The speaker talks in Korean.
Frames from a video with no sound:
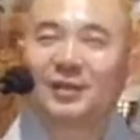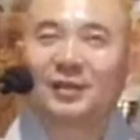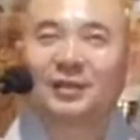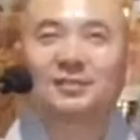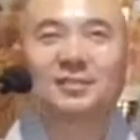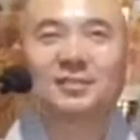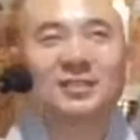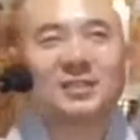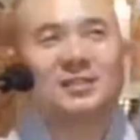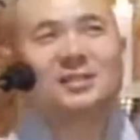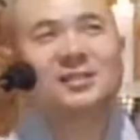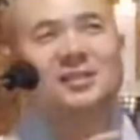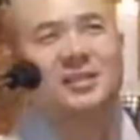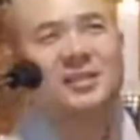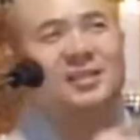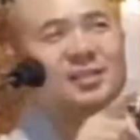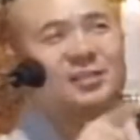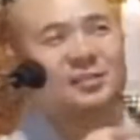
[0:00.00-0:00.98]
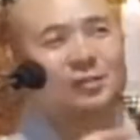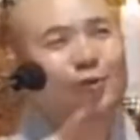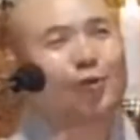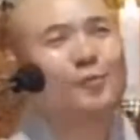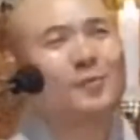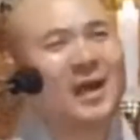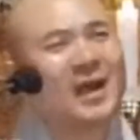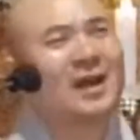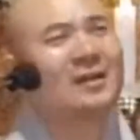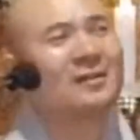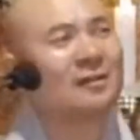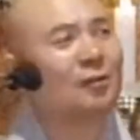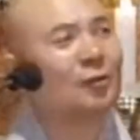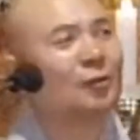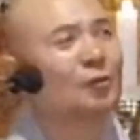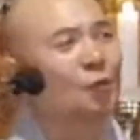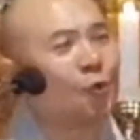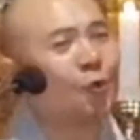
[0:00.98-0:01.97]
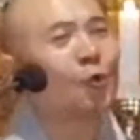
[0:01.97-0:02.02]
그래서 신들끼리 서로 막 그런
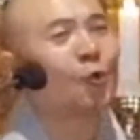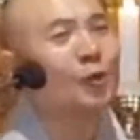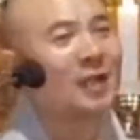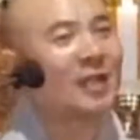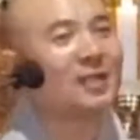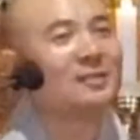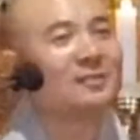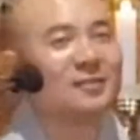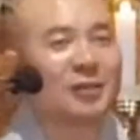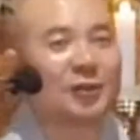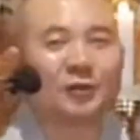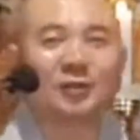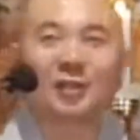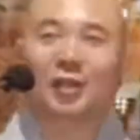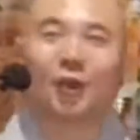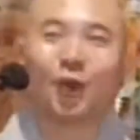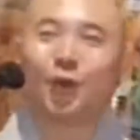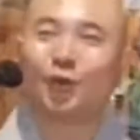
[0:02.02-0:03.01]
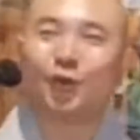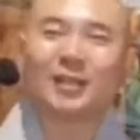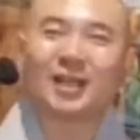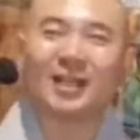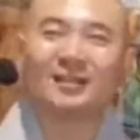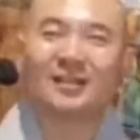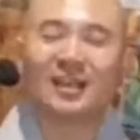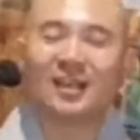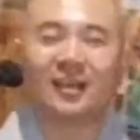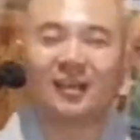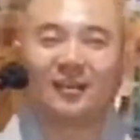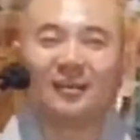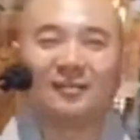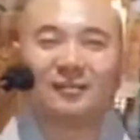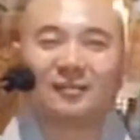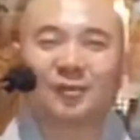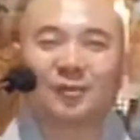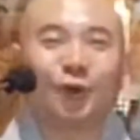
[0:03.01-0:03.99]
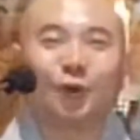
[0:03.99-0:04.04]
걸 토론을 하는 거예요. 근데 결론이 안 돼.
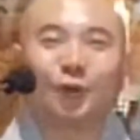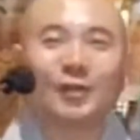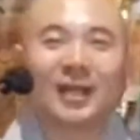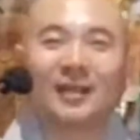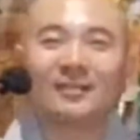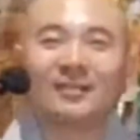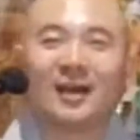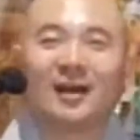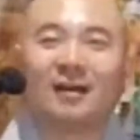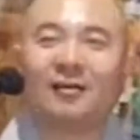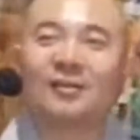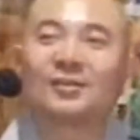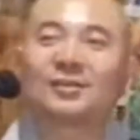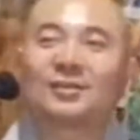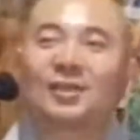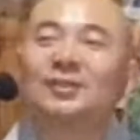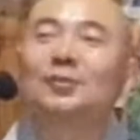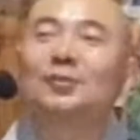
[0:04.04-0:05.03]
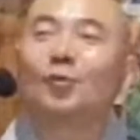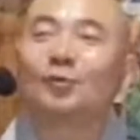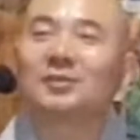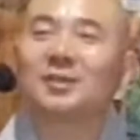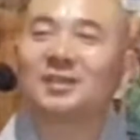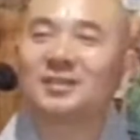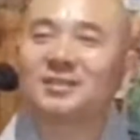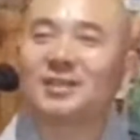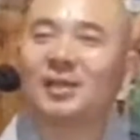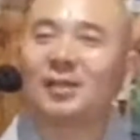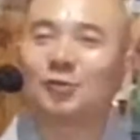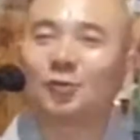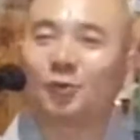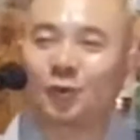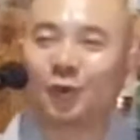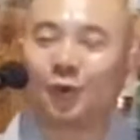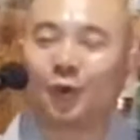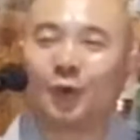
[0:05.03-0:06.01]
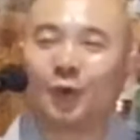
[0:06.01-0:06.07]
결론이 안 나. 어떤 공덕이 제일
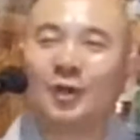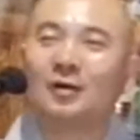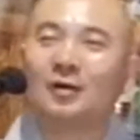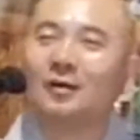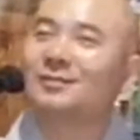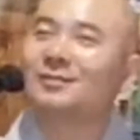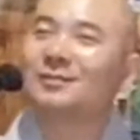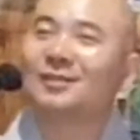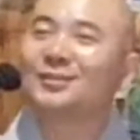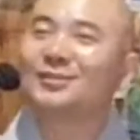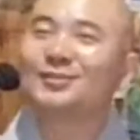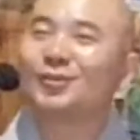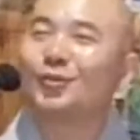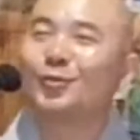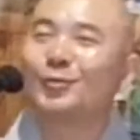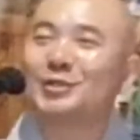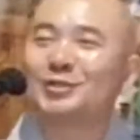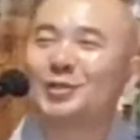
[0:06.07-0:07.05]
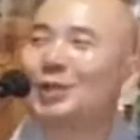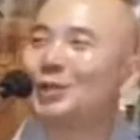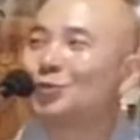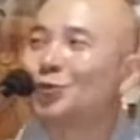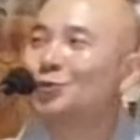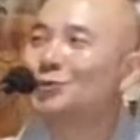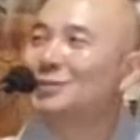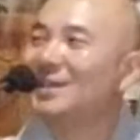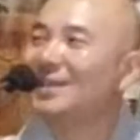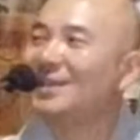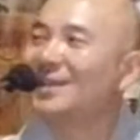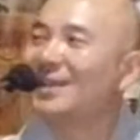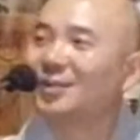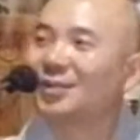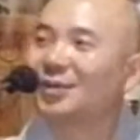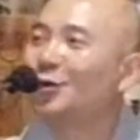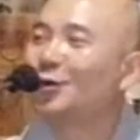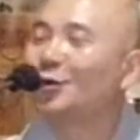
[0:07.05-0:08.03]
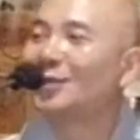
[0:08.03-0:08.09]
좋고 어떤 즐거움이 제일 좋은지에 대한
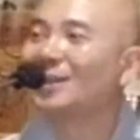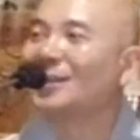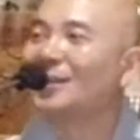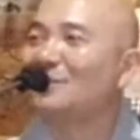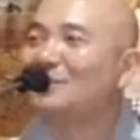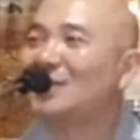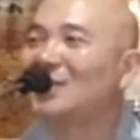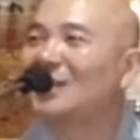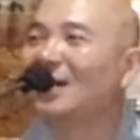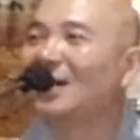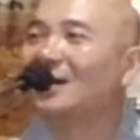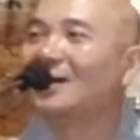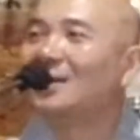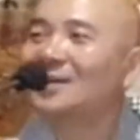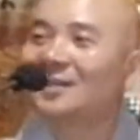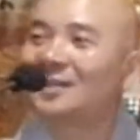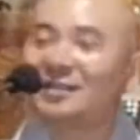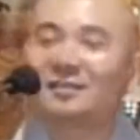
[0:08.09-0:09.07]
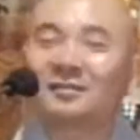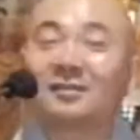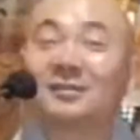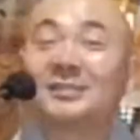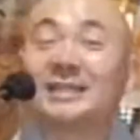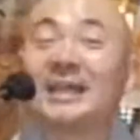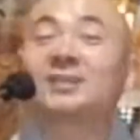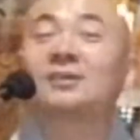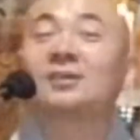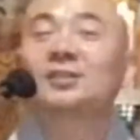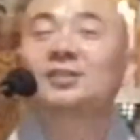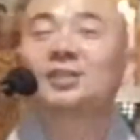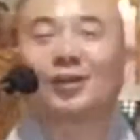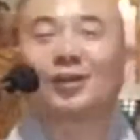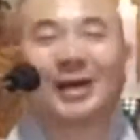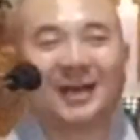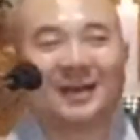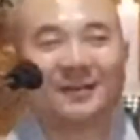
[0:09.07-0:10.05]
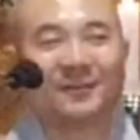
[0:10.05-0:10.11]
결론이 안 납니다. 그래서 그걸
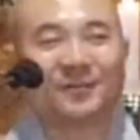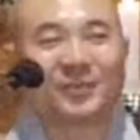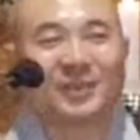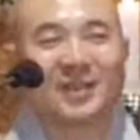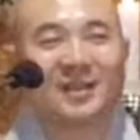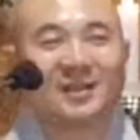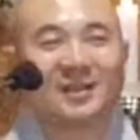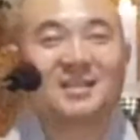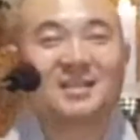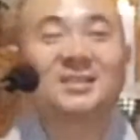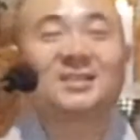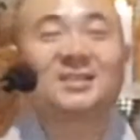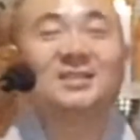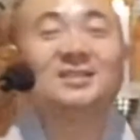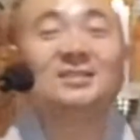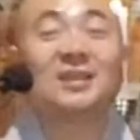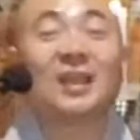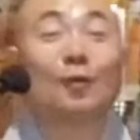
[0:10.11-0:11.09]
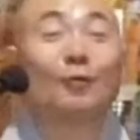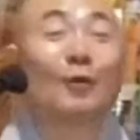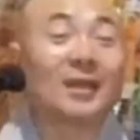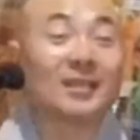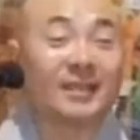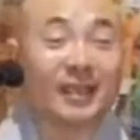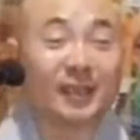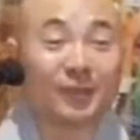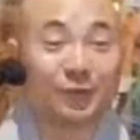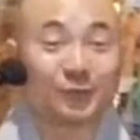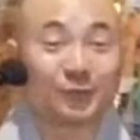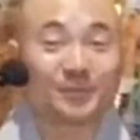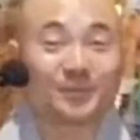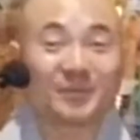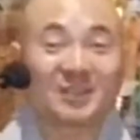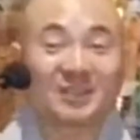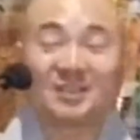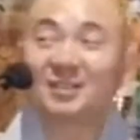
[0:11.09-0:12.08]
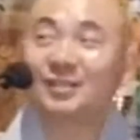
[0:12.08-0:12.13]
제석천왕, 신들의 왕이에요.
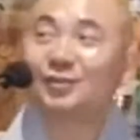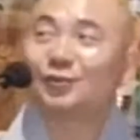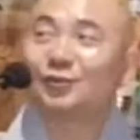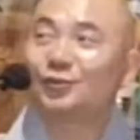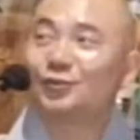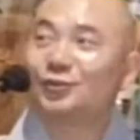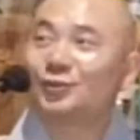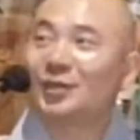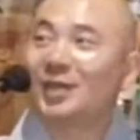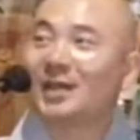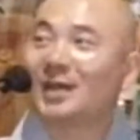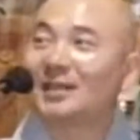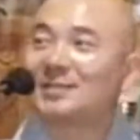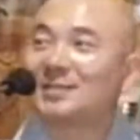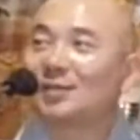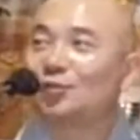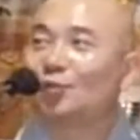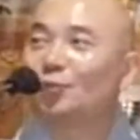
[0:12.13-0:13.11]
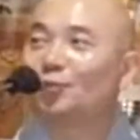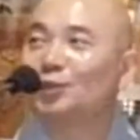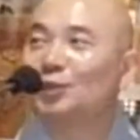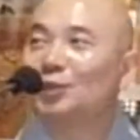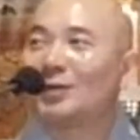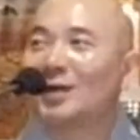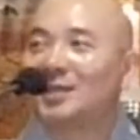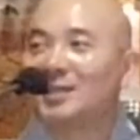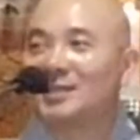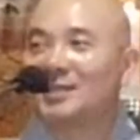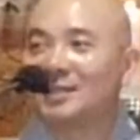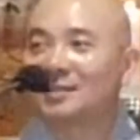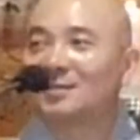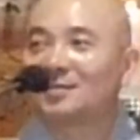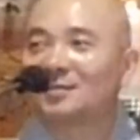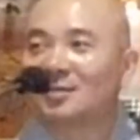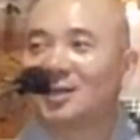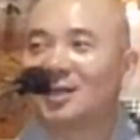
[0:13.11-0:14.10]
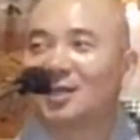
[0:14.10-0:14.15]
신들 중에 가장 높은 왕이
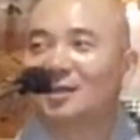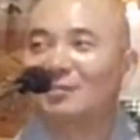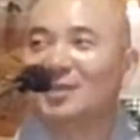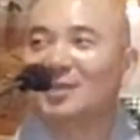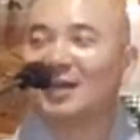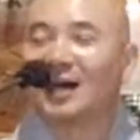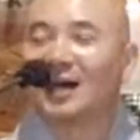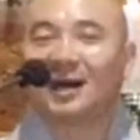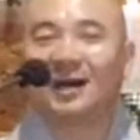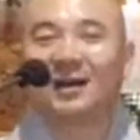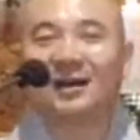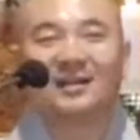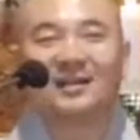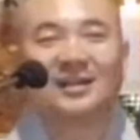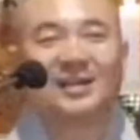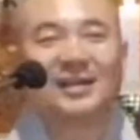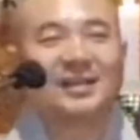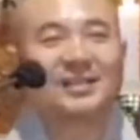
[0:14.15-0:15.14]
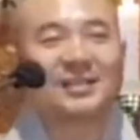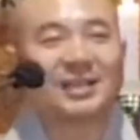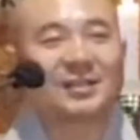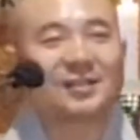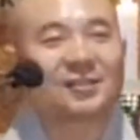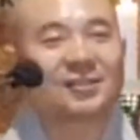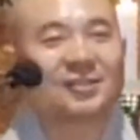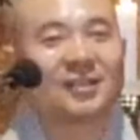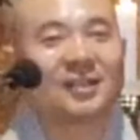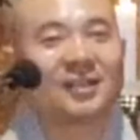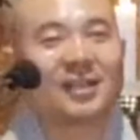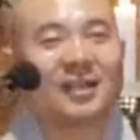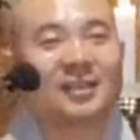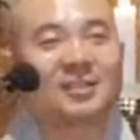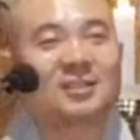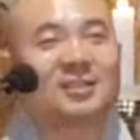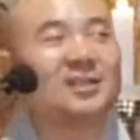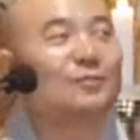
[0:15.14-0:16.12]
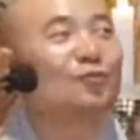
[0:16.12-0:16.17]
제석천왕입니다.
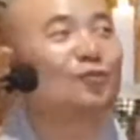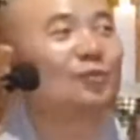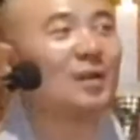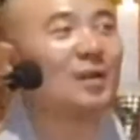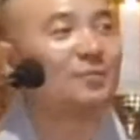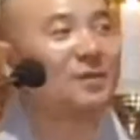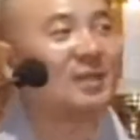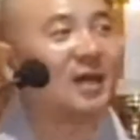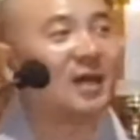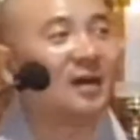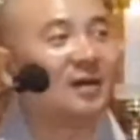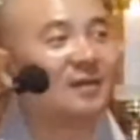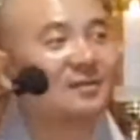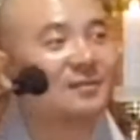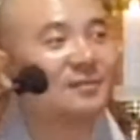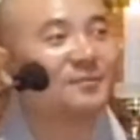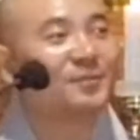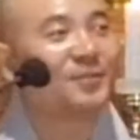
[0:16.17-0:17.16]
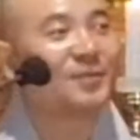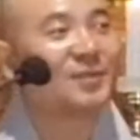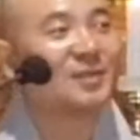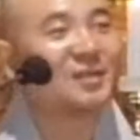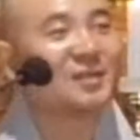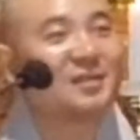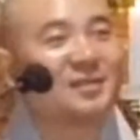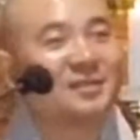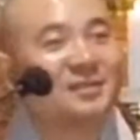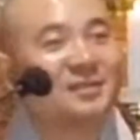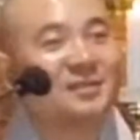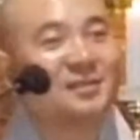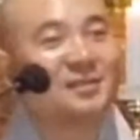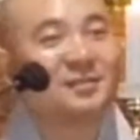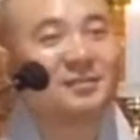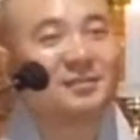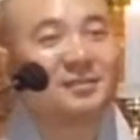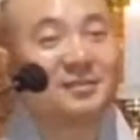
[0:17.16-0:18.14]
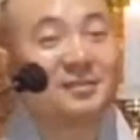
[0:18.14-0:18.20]
제석천왕에게 질문을 합니다.
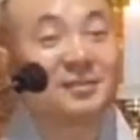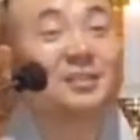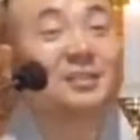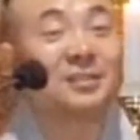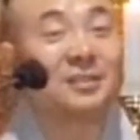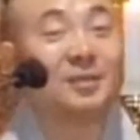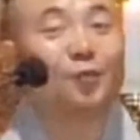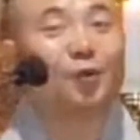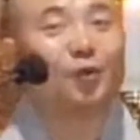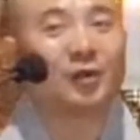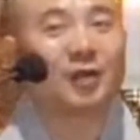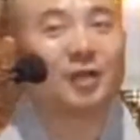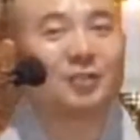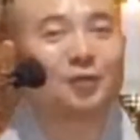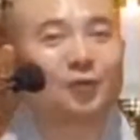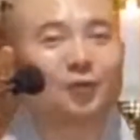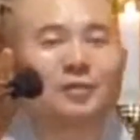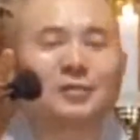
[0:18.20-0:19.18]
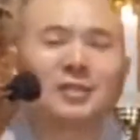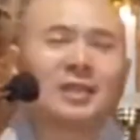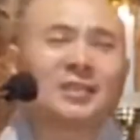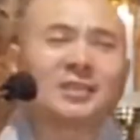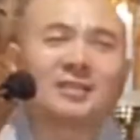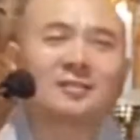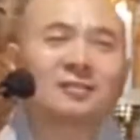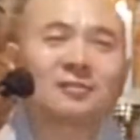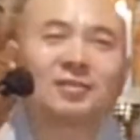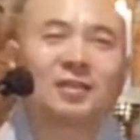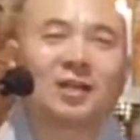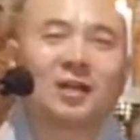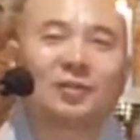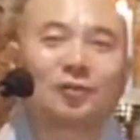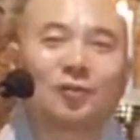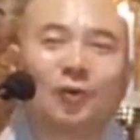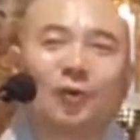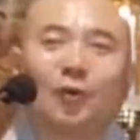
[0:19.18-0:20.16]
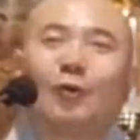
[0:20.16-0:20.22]
신들이 모여가지고. 근데
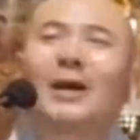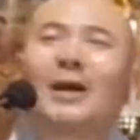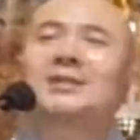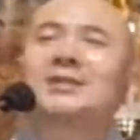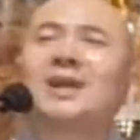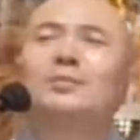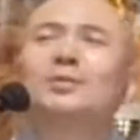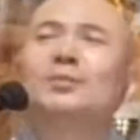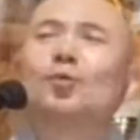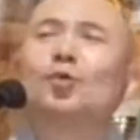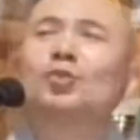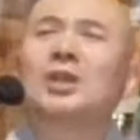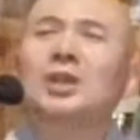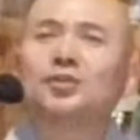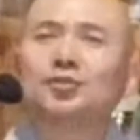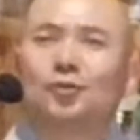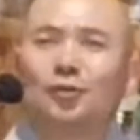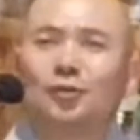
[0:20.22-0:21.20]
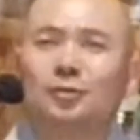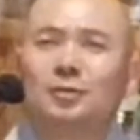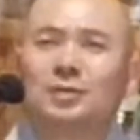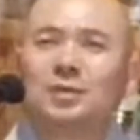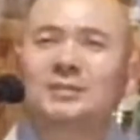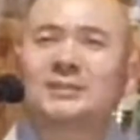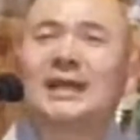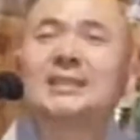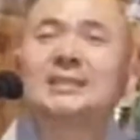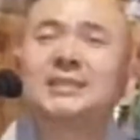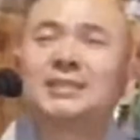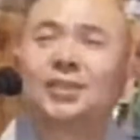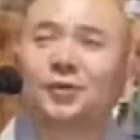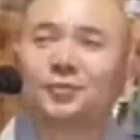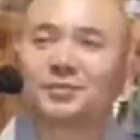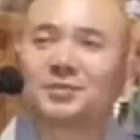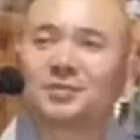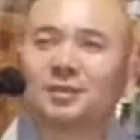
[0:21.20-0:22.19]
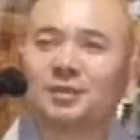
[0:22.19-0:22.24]
제석천왕도 확답을 못 해줘. 자신이
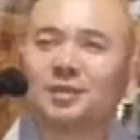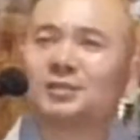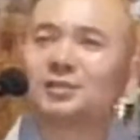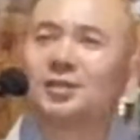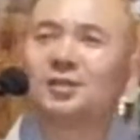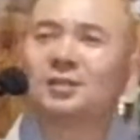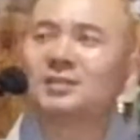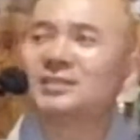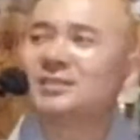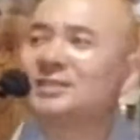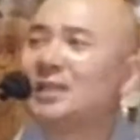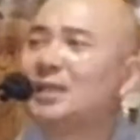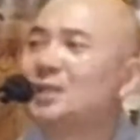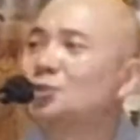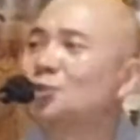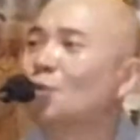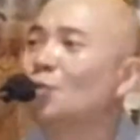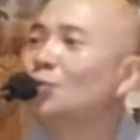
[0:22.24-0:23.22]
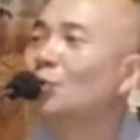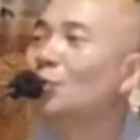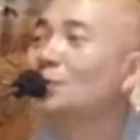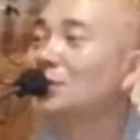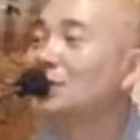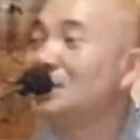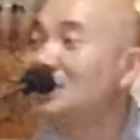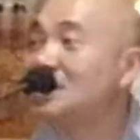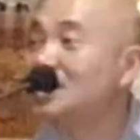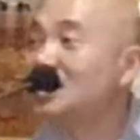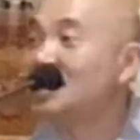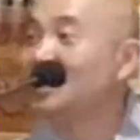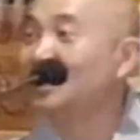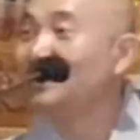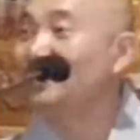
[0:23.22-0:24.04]
없어. 어떤 것이 제일 좋은 공덕인지.